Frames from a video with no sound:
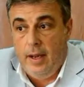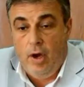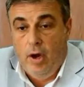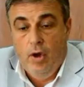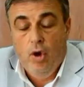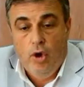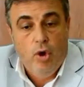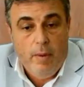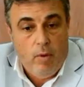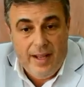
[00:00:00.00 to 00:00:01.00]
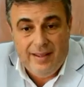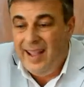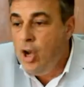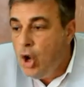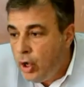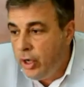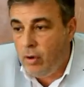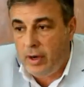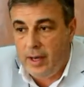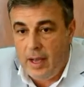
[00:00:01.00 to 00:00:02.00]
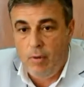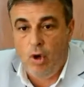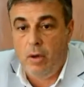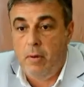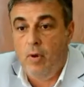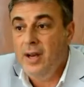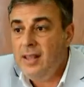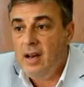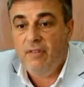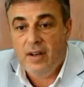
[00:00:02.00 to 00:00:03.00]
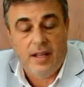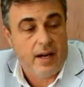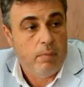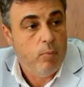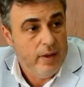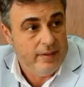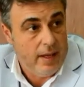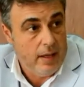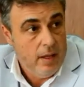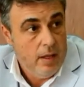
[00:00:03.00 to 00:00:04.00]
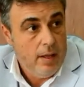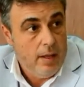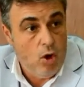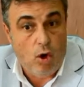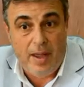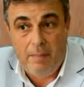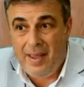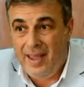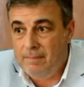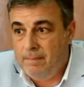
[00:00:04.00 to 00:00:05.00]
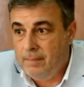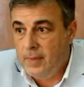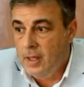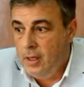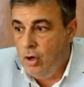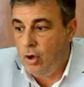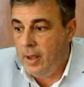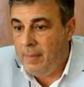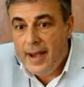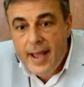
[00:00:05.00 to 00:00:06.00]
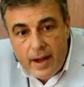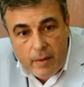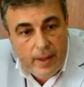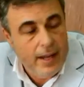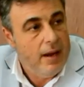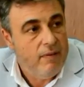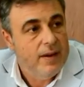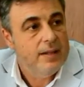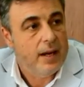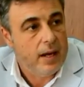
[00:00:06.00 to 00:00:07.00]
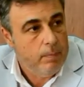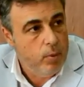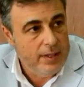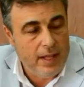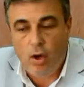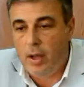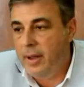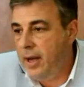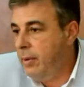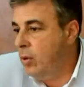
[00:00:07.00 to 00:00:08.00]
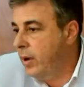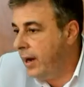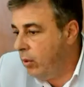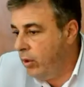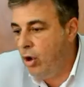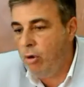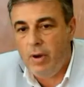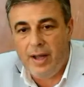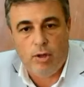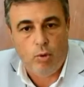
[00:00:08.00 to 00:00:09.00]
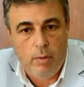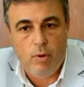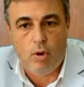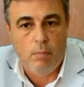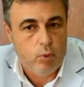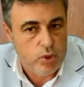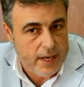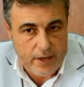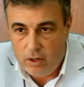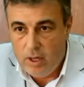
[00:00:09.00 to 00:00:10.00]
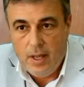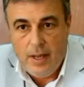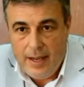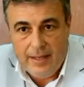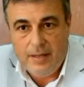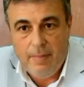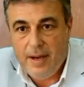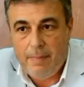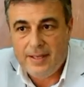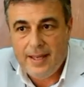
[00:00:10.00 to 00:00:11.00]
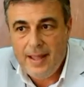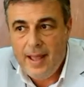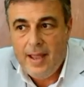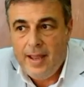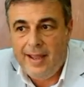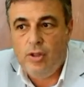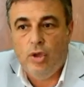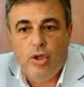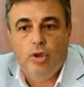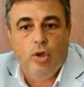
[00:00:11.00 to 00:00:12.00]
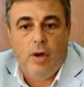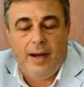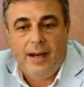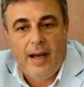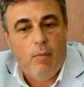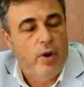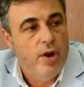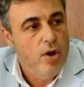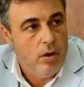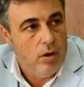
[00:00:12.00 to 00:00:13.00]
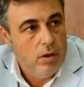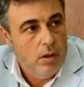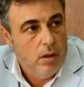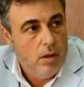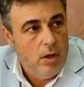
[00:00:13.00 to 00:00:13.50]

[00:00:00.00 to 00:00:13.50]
Eh, no, no me molesta, es lógico el reclamo. Lo que me molesta es la falta de respuesta. Lo que me lo que me enerve es la falta de respuesta, lo que me enerve es una reunión como la que tuvimos con Puyaro la semana pasada, en donde todo el reclamo es no.